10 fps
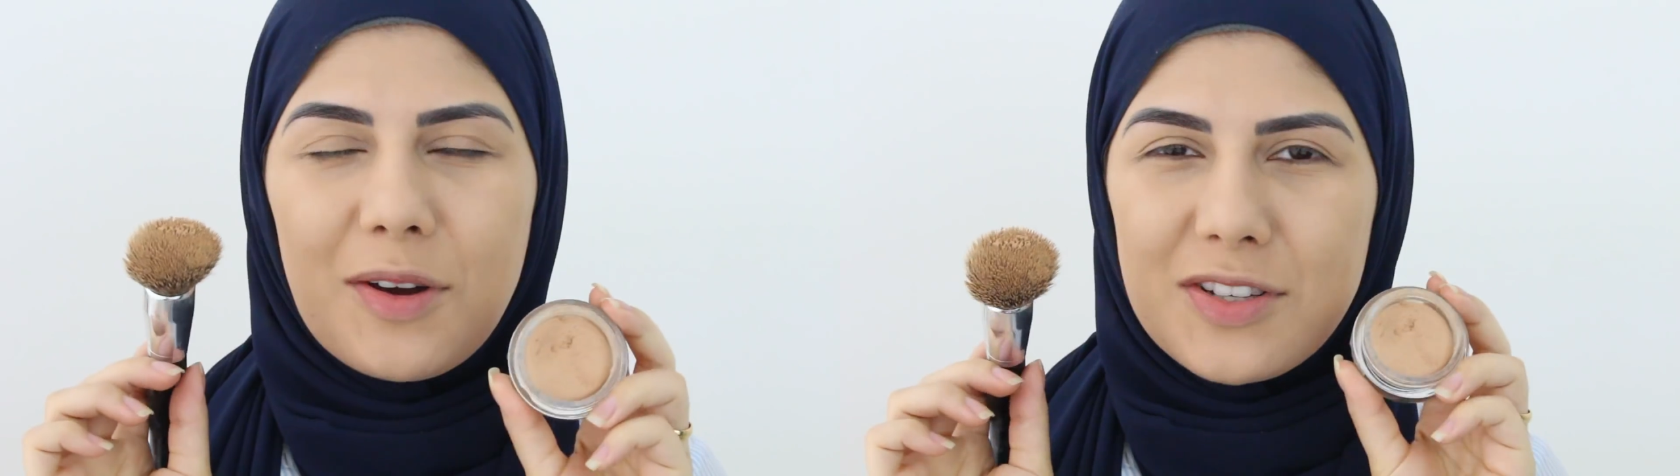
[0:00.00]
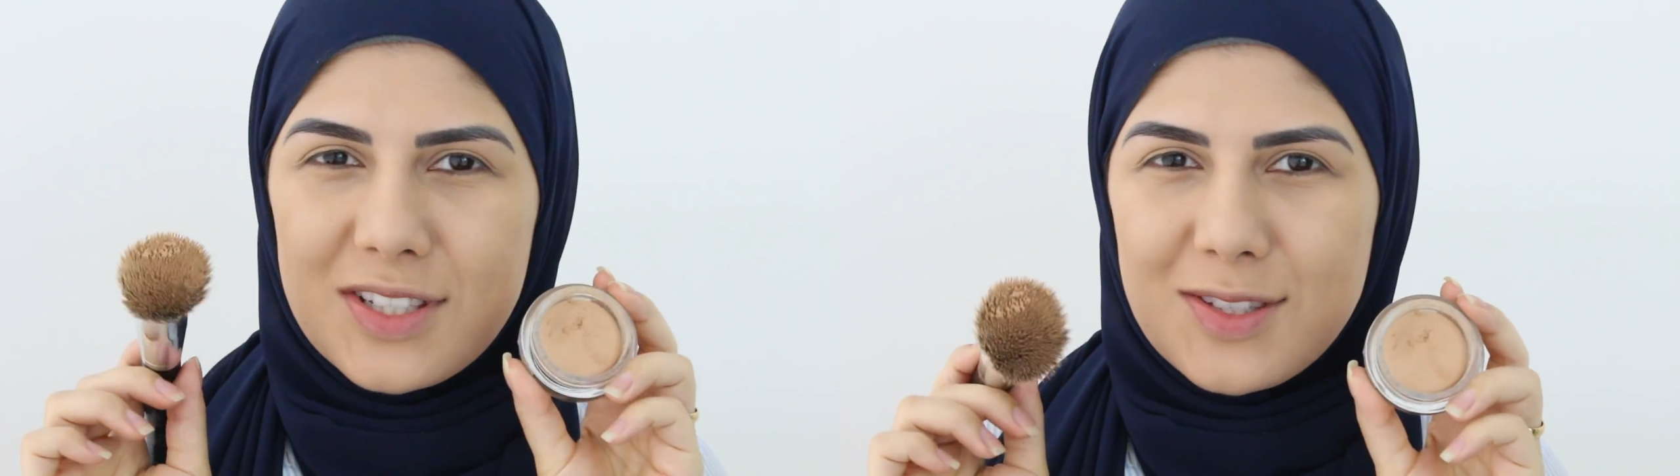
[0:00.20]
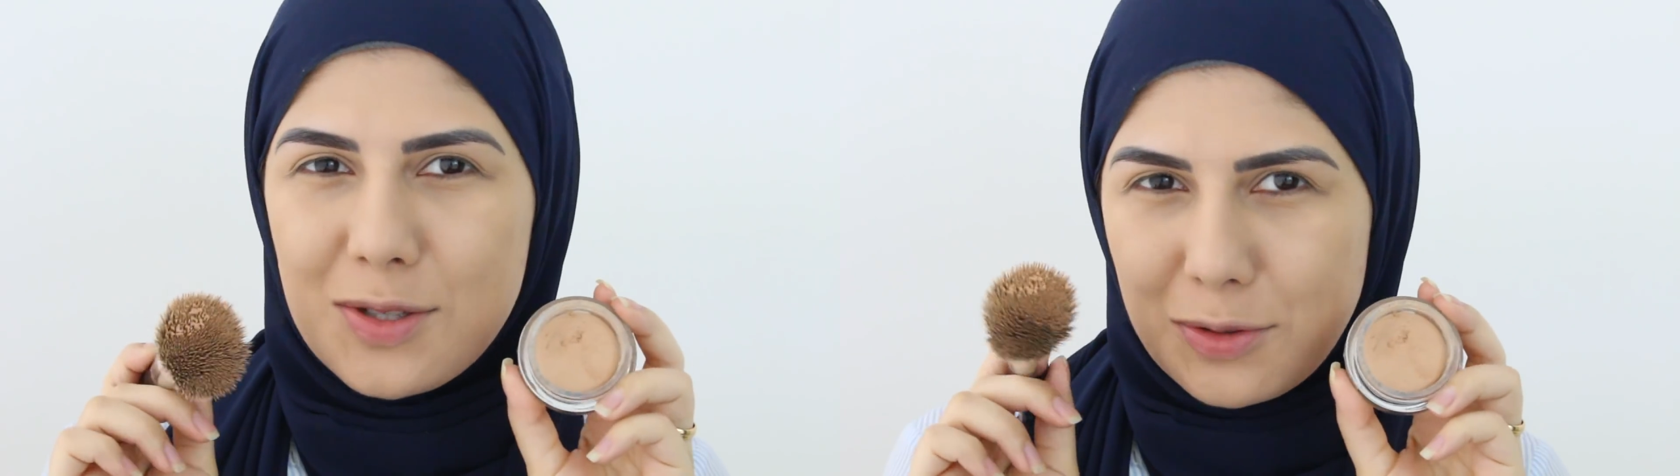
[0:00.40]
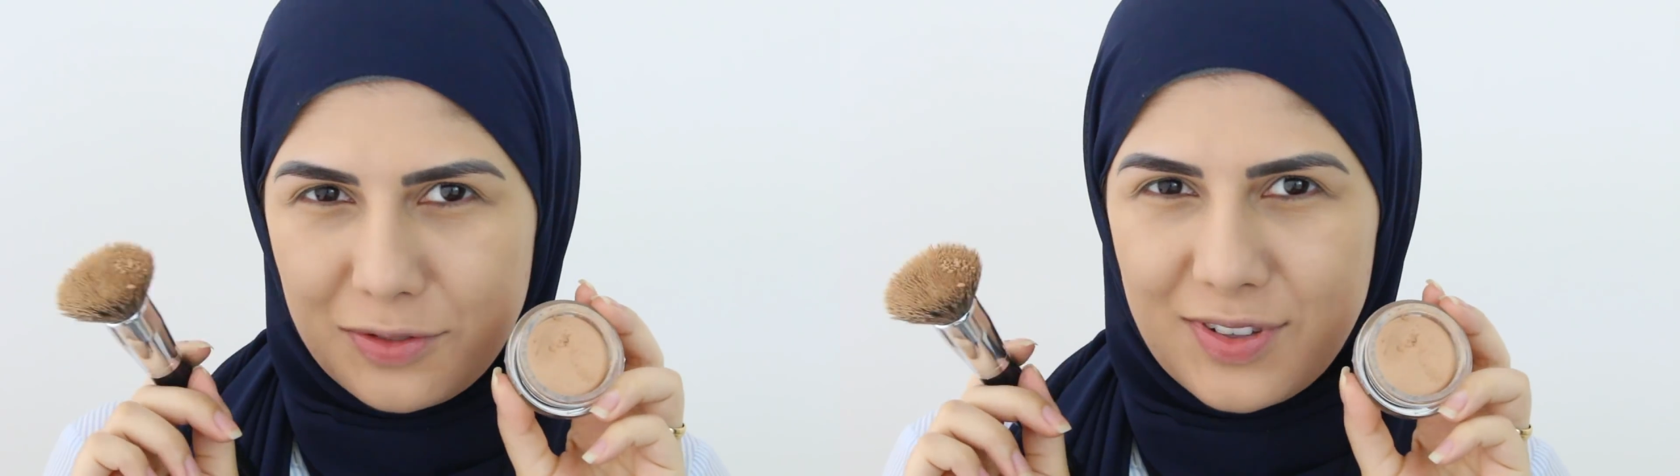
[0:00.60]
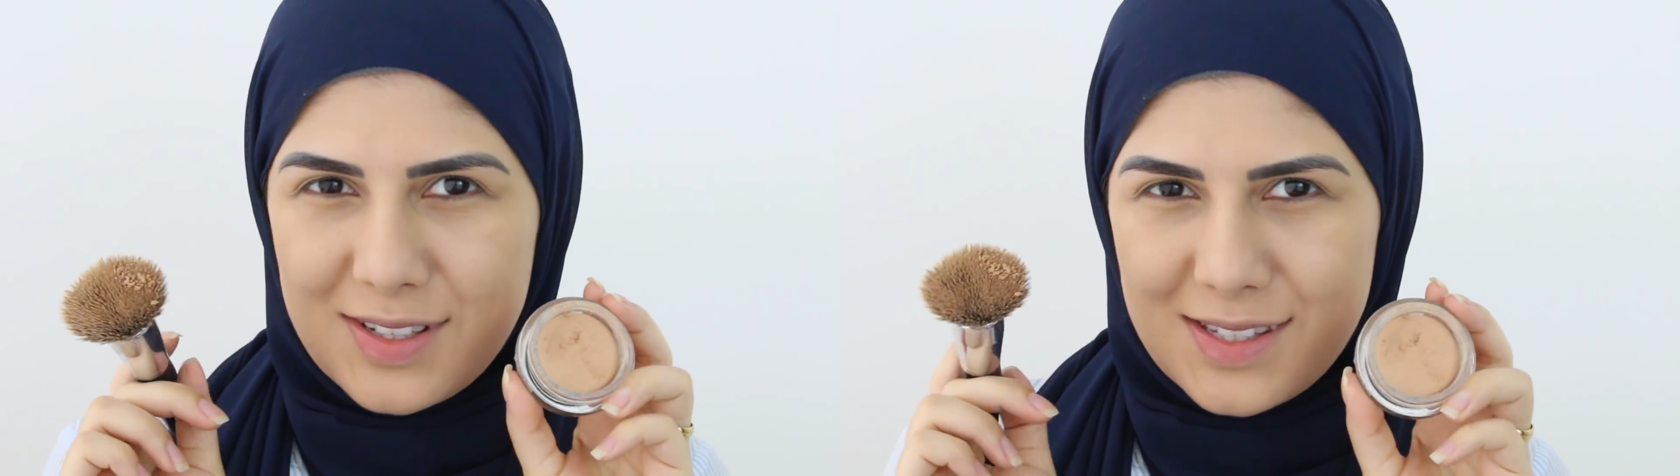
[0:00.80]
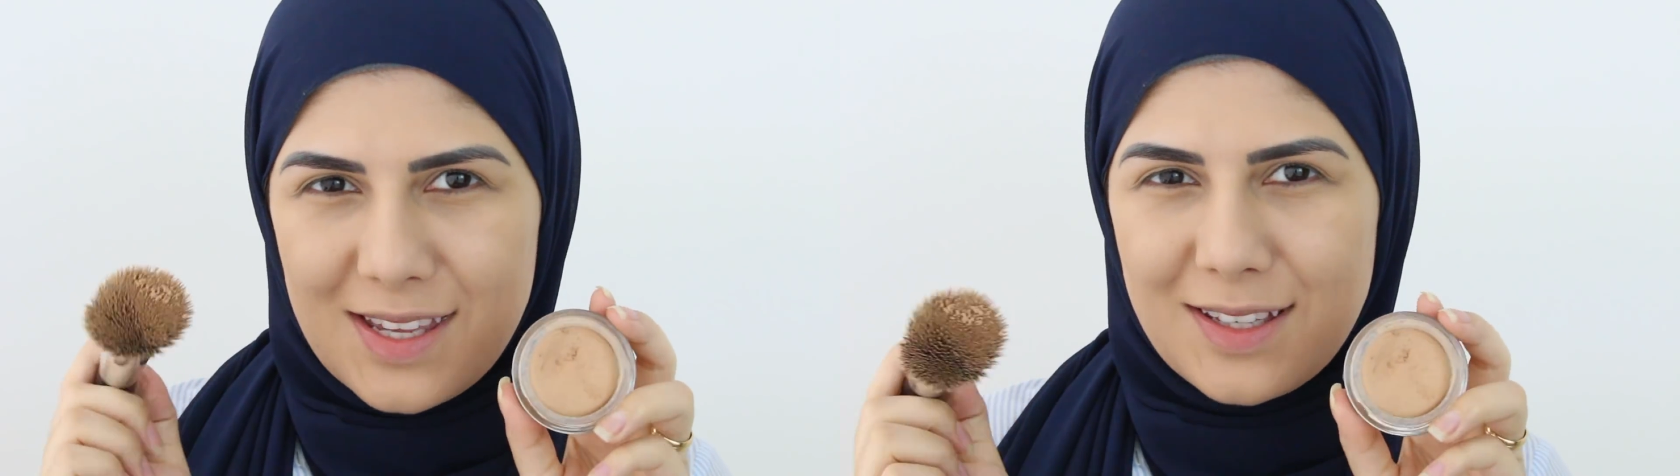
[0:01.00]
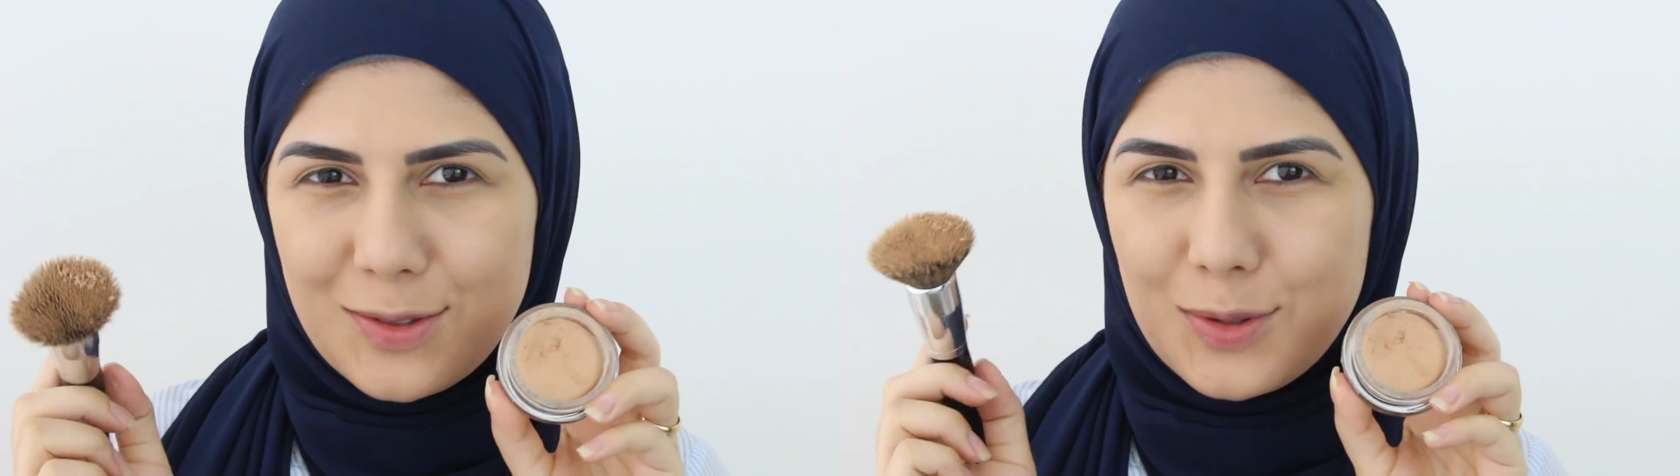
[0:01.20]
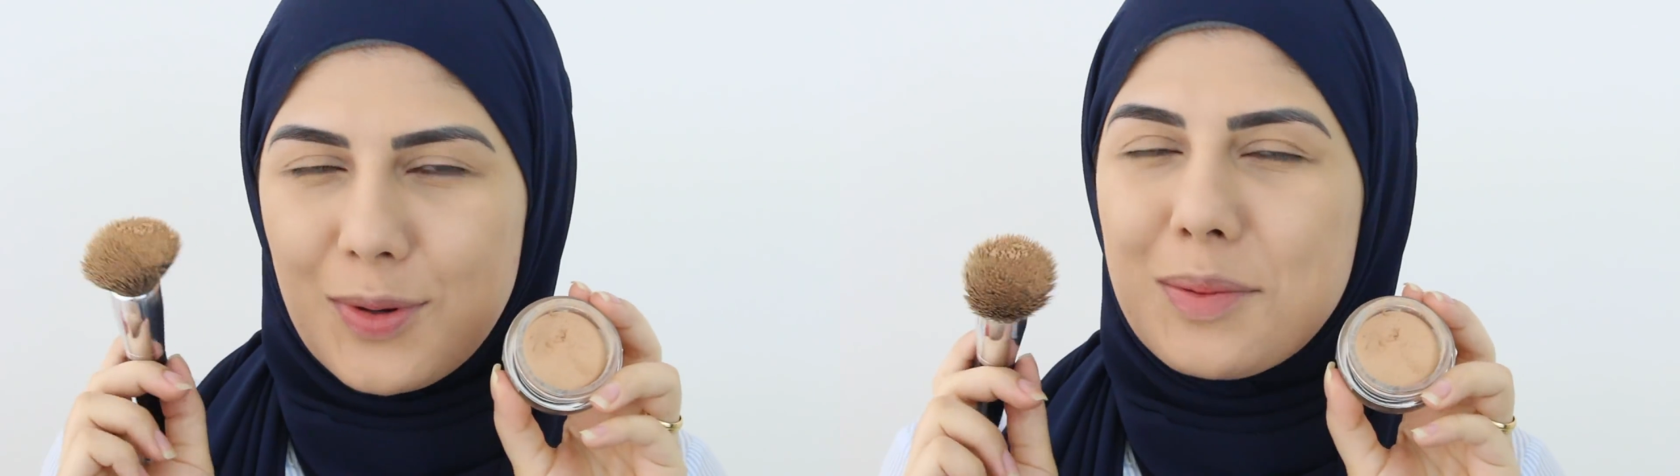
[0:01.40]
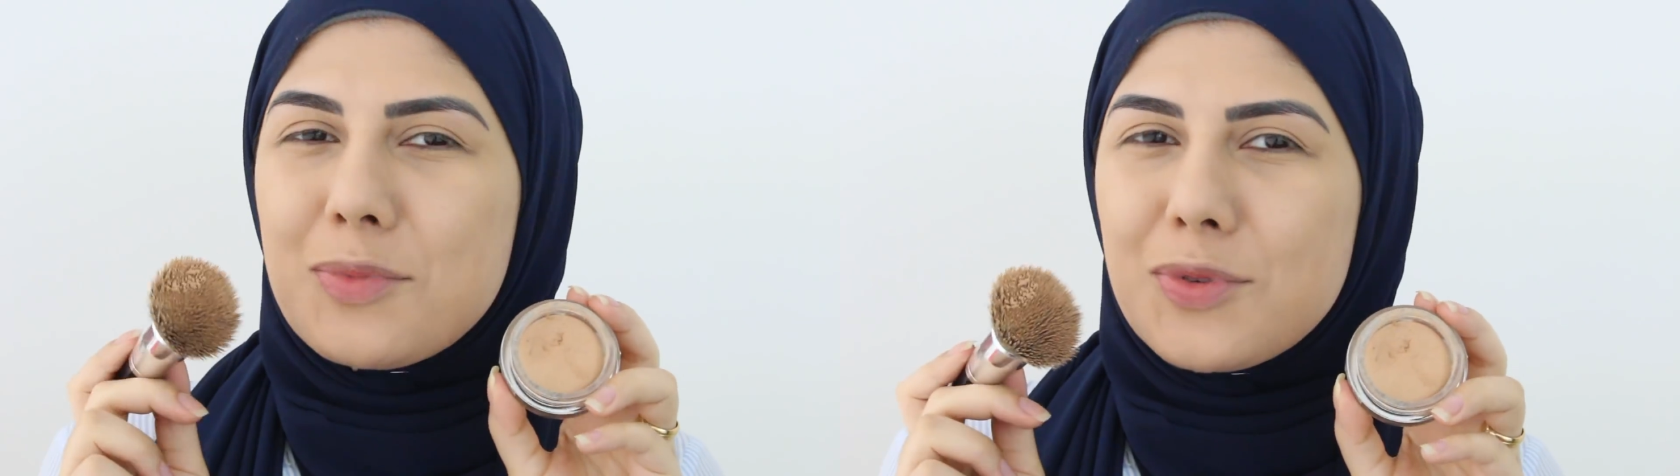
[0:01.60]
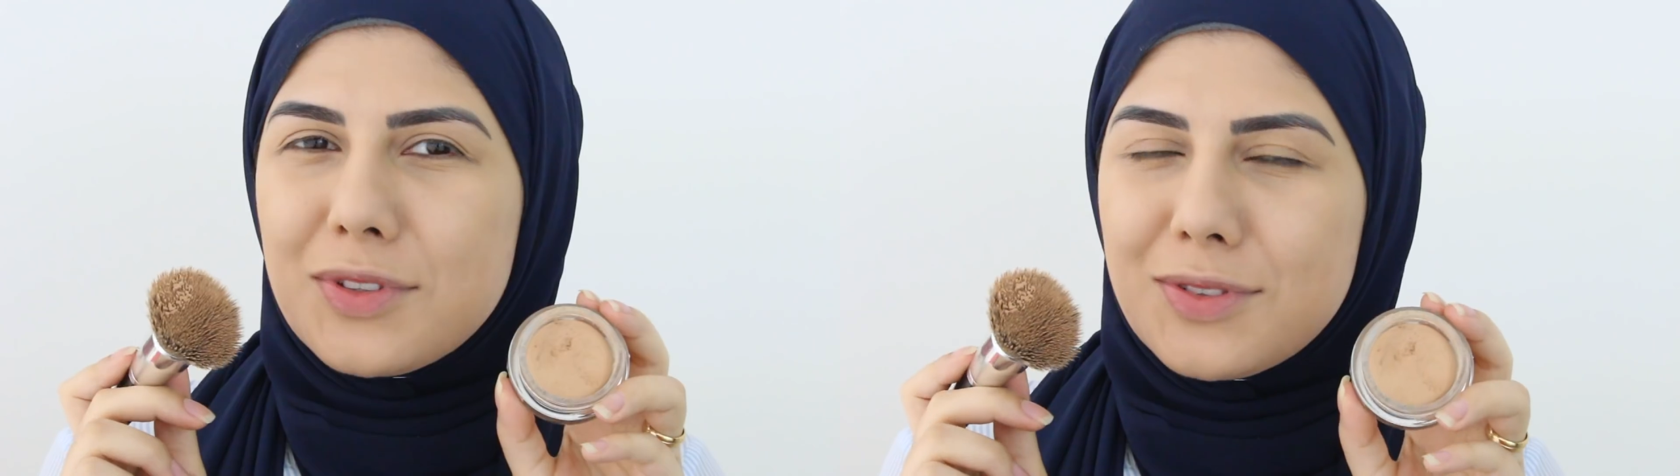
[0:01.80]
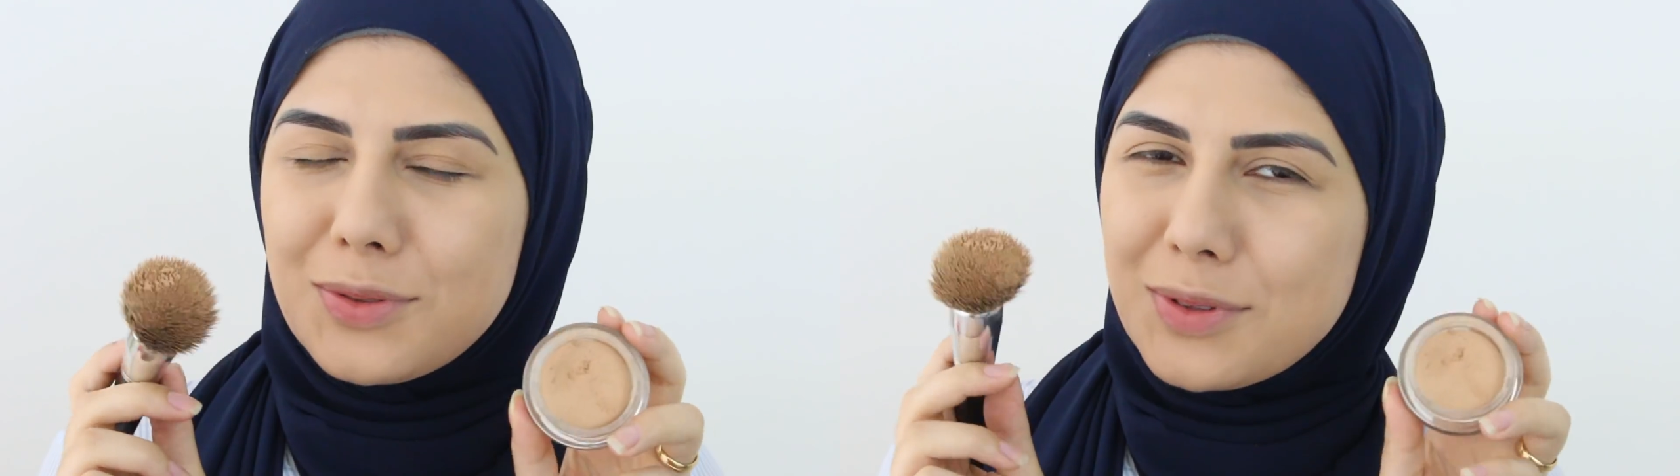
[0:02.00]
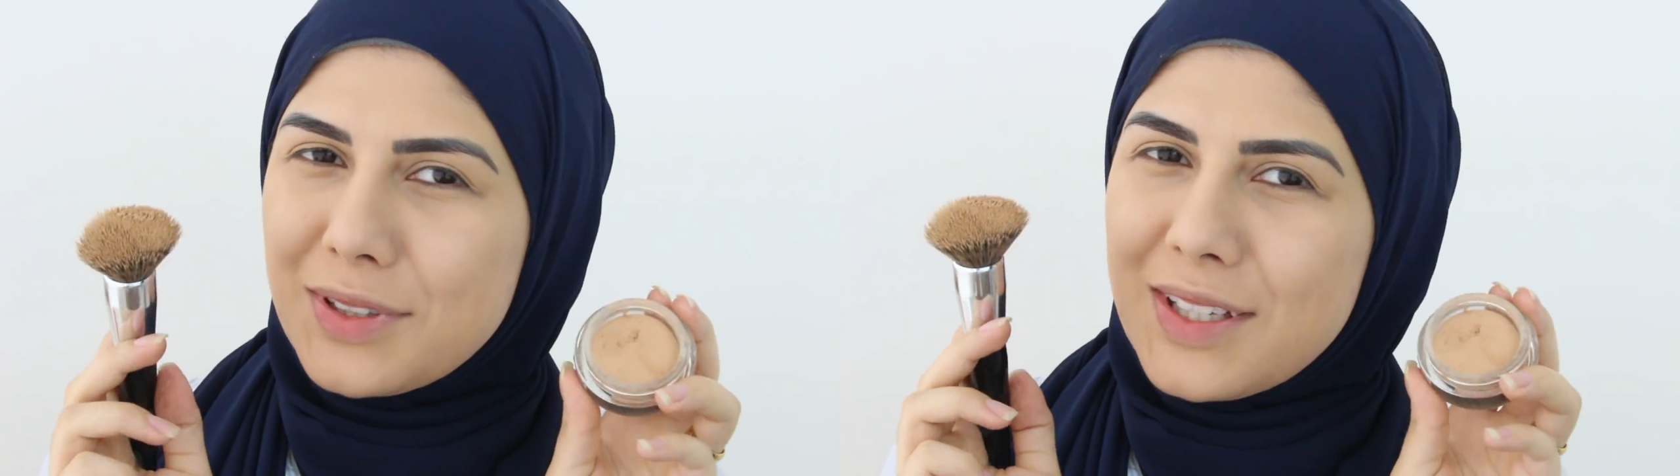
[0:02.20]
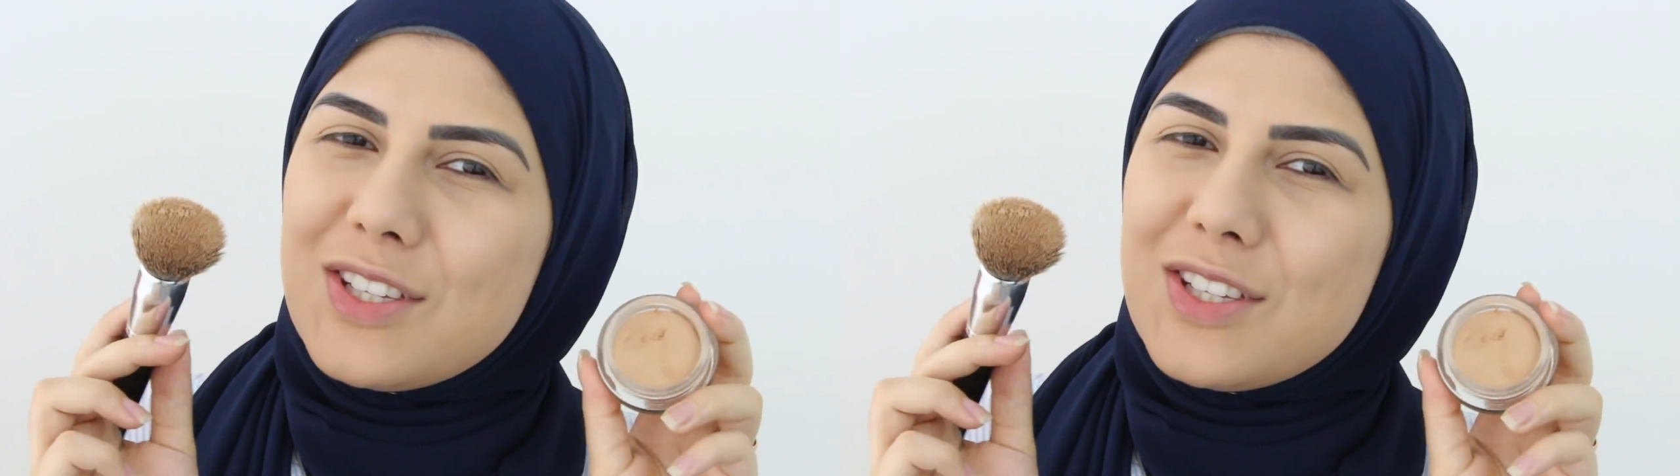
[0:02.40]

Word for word: Eu acho que isso que eu tô fazendo não é muito